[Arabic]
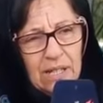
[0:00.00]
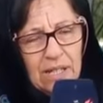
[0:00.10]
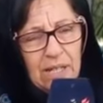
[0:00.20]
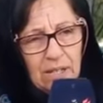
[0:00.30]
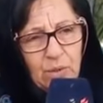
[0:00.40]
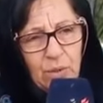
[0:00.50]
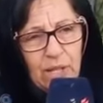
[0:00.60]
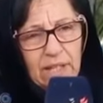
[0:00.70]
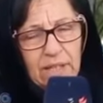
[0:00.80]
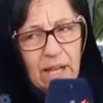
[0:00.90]
غتكون
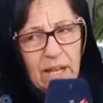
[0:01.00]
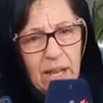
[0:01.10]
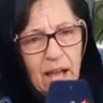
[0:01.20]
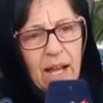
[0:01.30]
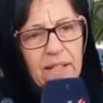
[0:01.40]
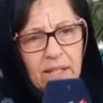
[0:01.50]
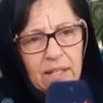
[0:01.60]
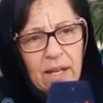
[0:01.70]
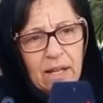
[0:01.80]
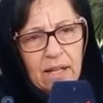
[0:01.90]
عندنا الحق
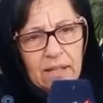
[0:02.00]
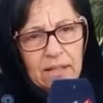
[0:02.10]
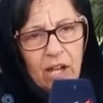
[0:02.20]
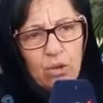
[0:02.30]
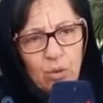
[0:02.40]
اننا نناقشوا